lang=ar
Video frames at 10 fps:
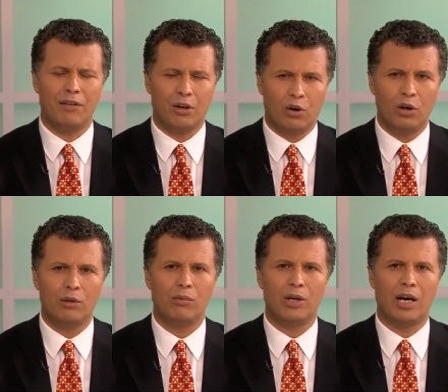في
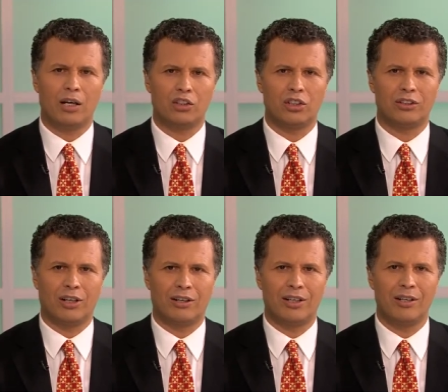كل مناقشة
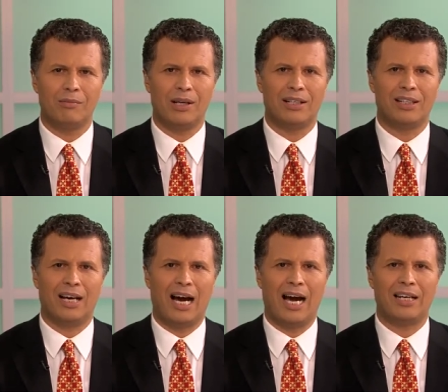تقريبا
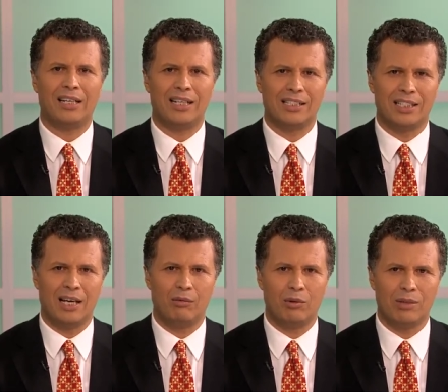عن
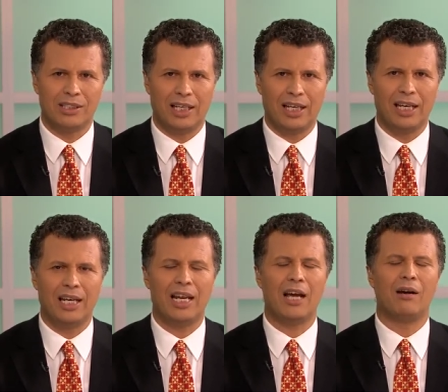الإسلام والمسيحية
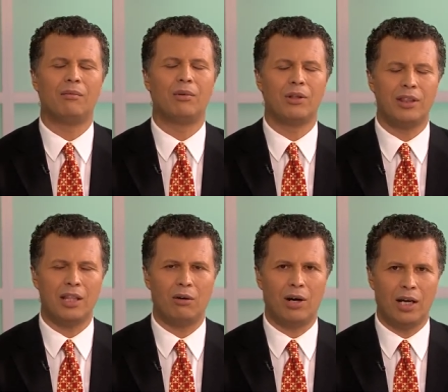لابد
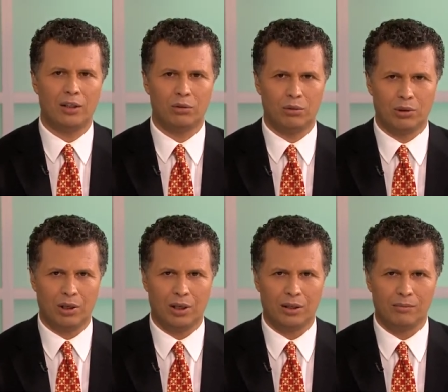وأن
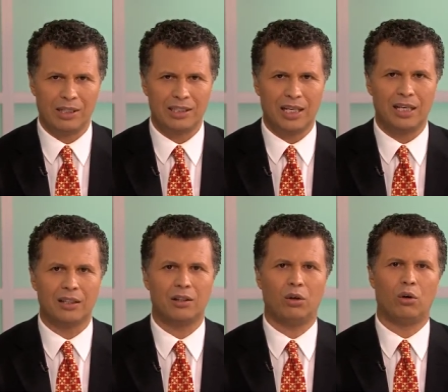تثار مسألة
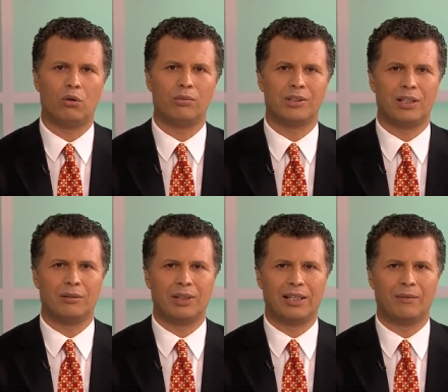الحروب
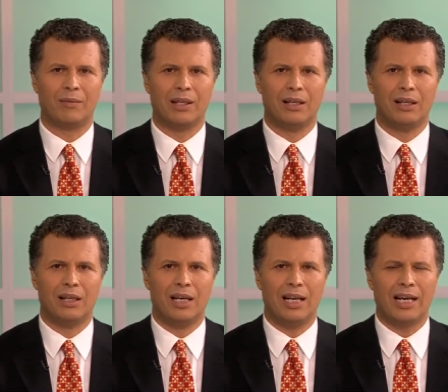الصليبية
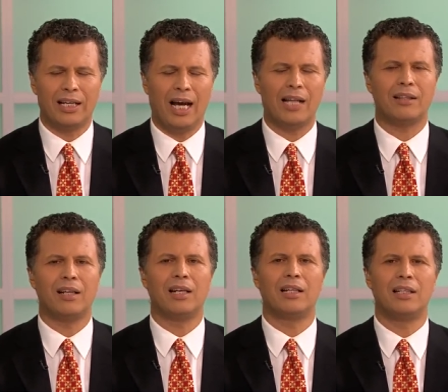لكن حتى
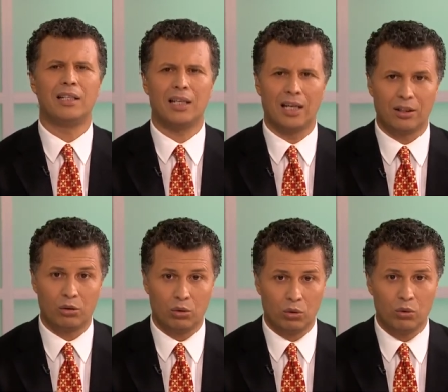الذين
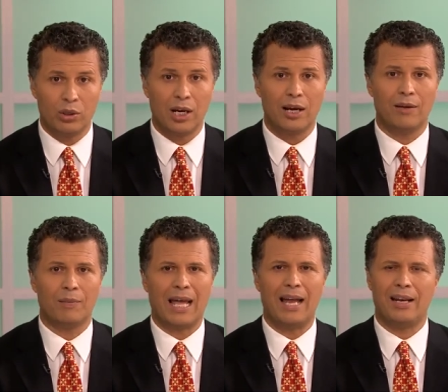يذكرونها
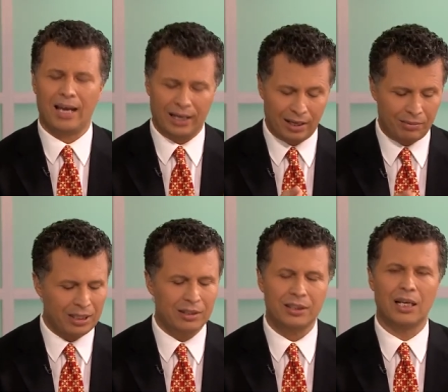
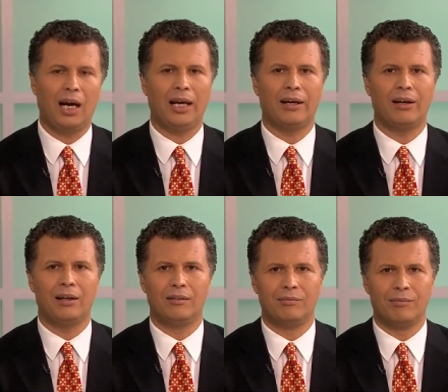الأغلبية الساحقة